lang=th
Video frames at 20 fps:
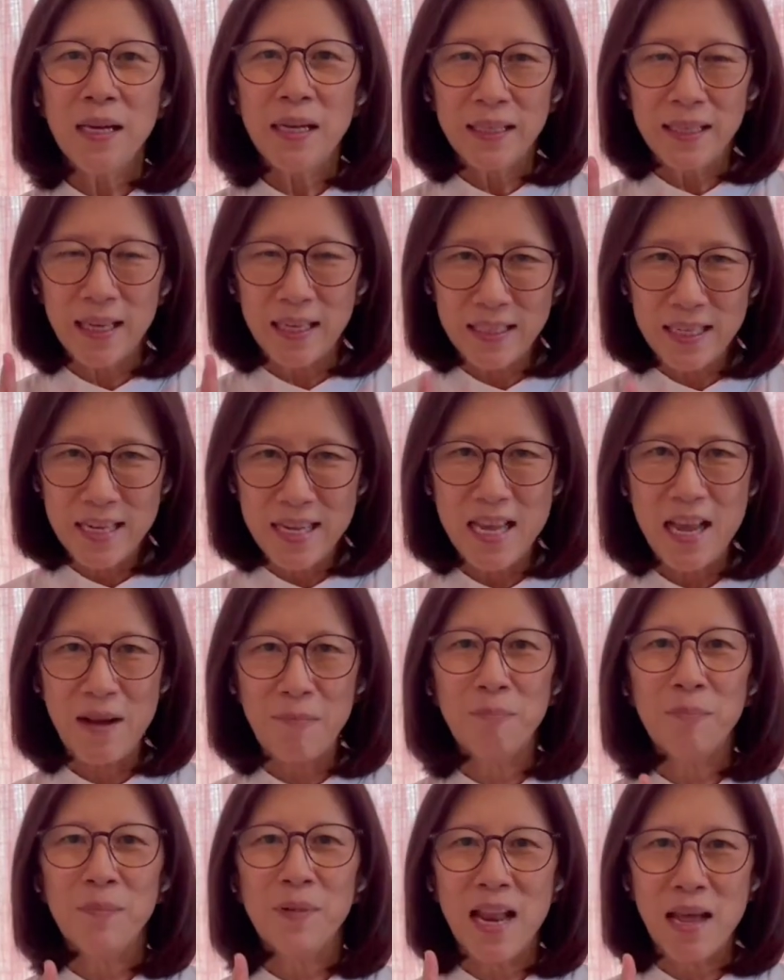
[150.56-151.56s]
กระเทียม
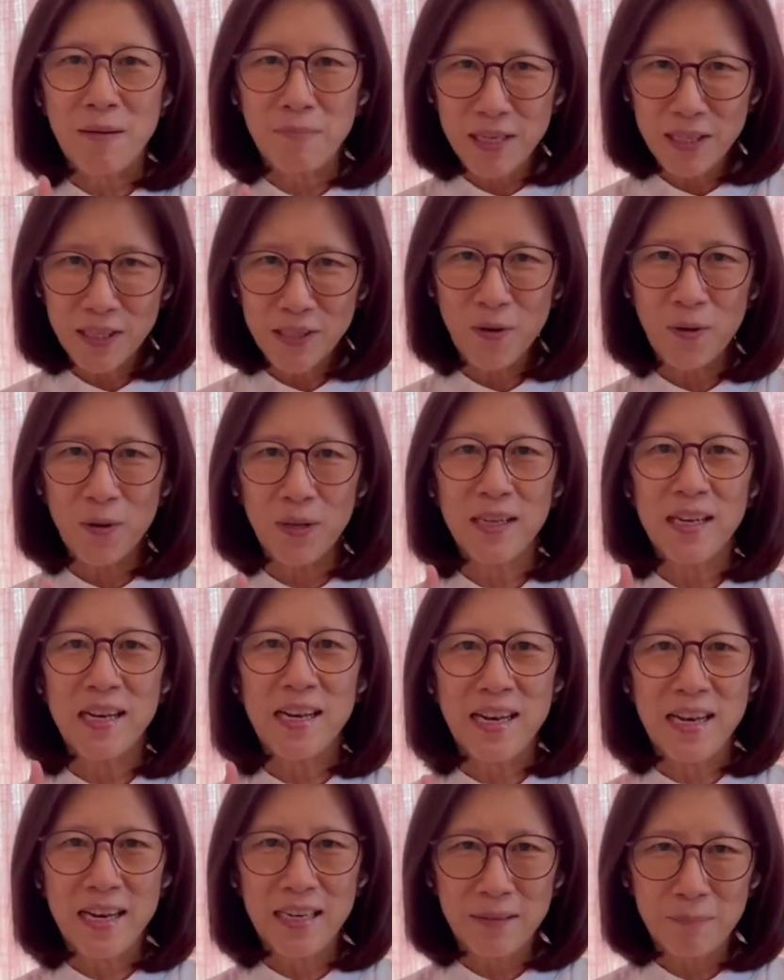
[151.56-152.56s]
และพริกสด
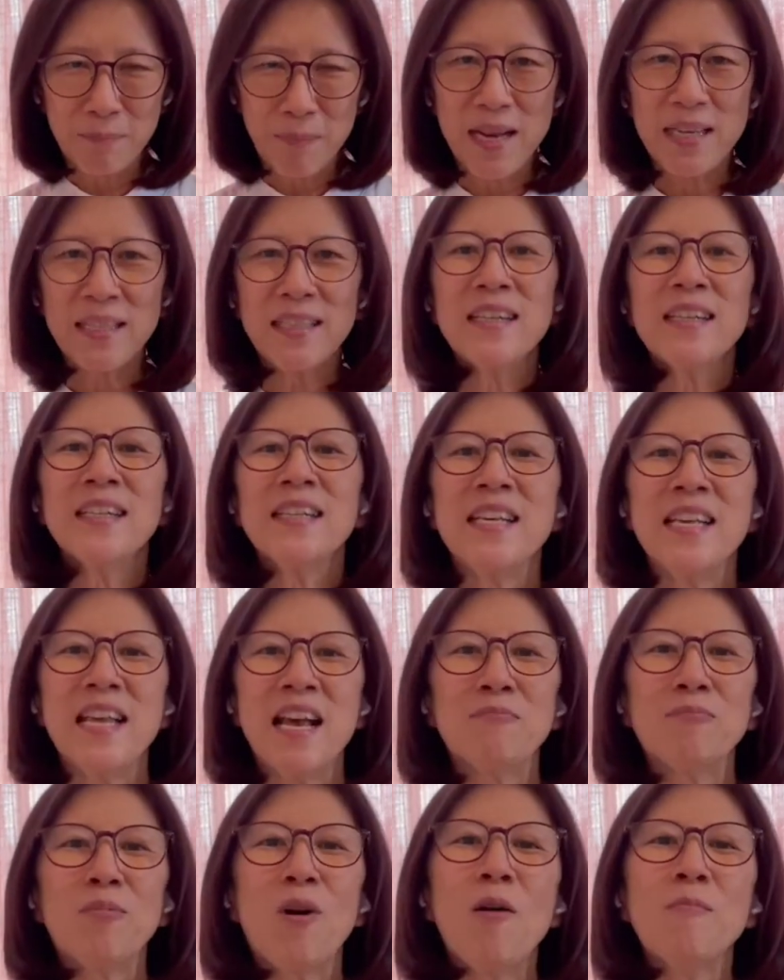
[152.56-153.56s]
เป็นเครื่องเคีย
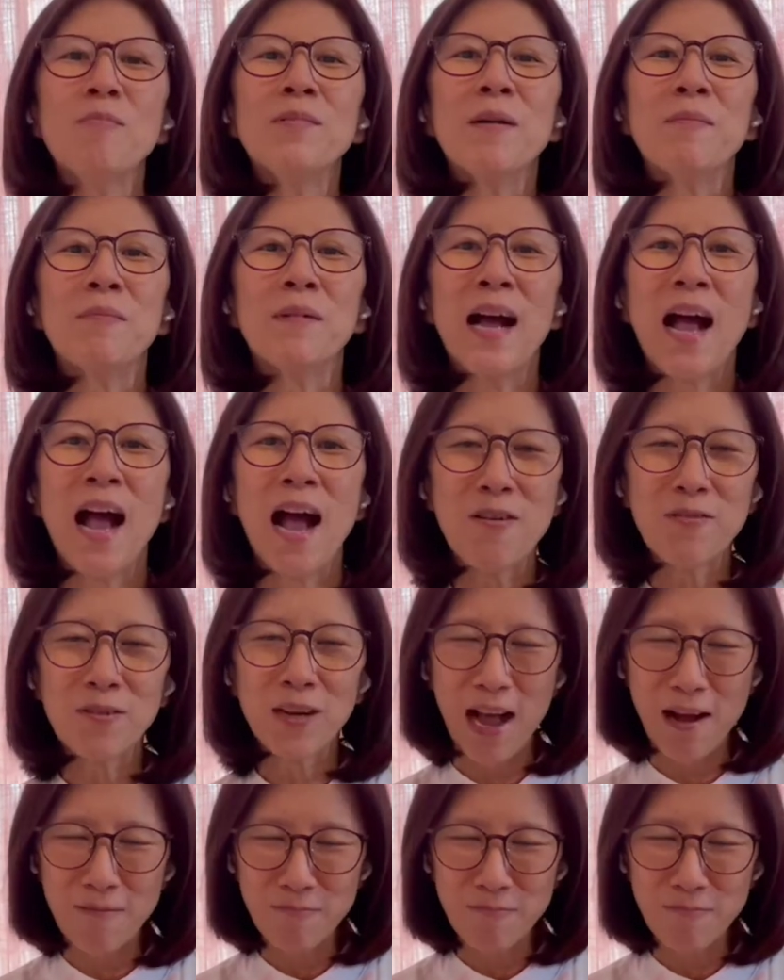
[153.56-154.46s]
งพร้อมกับข้าวขา